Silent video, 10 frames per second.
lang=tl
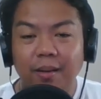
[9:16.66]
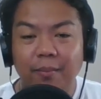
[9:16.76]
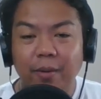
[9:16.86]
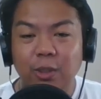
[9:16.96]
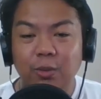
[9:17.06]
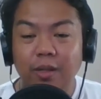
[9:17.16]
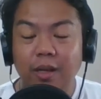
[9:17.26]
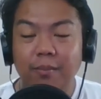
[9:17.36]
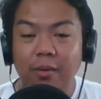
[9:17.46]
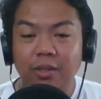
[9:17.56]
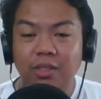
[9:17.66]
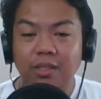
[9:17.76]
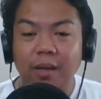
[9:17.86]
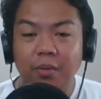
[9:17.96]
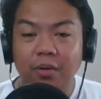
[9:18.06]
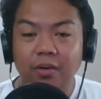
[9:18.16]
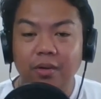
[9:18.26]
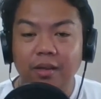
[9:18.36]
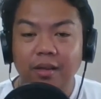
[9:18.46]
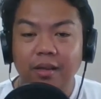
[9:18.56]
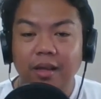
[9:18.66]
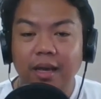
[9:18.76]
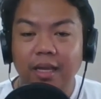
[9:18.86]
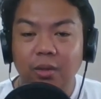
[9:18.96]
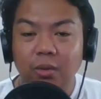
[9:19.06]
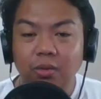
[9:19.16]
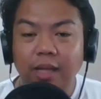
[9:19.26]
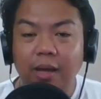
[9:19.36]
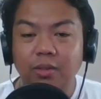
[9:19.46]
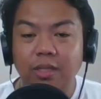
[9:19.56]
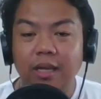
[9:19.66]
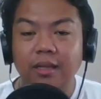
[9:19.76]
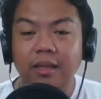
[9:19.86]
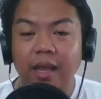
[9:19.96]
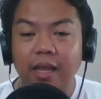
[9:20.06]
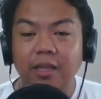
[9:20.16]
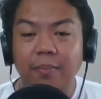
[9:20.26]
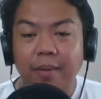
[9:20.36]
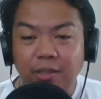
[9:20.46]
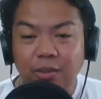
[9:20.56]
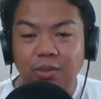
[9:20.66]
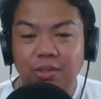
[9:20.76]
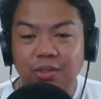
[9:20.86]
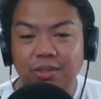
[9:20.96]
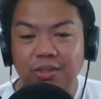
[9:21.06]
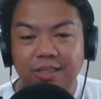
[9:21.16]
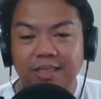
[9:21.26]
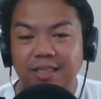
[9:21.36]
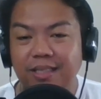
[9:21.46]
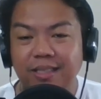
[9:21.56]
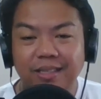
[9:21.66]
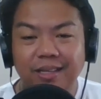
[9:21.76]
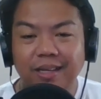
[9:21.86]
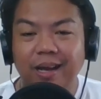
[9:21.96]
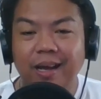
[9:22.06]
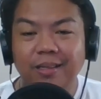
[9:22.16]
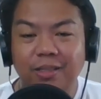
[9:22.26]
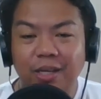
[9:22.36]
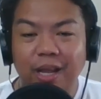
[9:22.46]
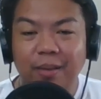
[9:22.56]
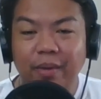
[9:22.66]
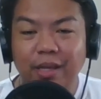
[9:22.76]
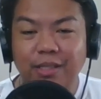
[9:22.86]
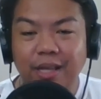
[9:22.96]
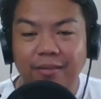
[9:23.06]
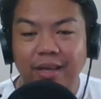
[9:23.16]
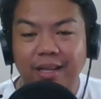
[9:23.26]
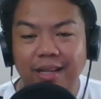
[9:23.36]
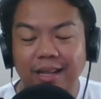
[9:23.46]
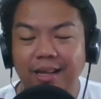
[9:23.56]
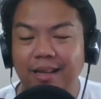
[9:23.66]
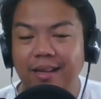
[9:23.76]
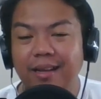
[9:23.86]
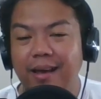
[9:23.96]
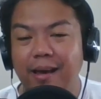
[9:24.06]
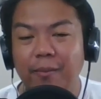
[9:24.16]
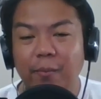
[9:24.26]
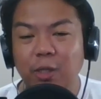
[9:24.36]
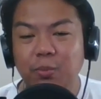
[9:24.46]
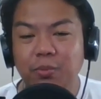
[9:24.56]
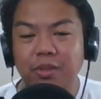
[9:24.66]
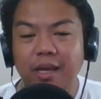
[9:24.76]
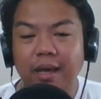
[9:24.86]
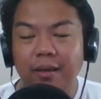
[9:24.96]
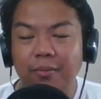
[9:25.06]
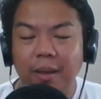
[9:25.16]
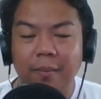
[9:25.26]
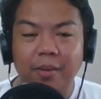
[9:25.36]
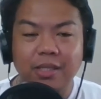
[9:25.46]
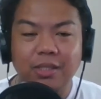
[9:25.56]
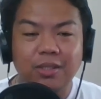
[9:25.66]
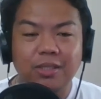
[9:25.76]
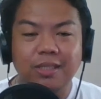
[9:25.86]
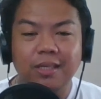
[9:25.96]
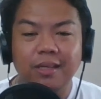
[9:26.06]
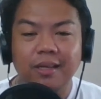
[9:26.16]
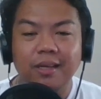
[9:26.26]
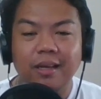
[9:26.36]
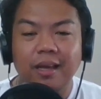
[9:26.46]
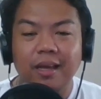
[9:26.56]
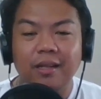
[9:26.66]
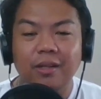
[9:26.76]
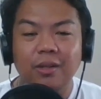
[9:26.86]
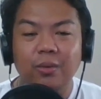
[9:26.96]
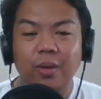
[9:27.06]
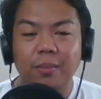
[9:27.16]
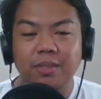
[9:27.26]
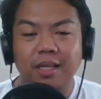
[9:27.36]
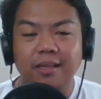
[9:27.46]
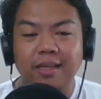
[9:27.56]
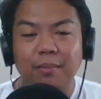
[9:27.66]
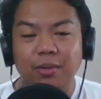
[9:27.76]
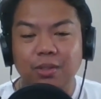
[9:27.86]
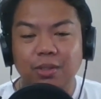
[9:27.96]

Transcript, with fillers: price ng bawat stock po ay 2,080 pesos ang GMA7. Ang price po niya ay 5 pesos and 12 centavos.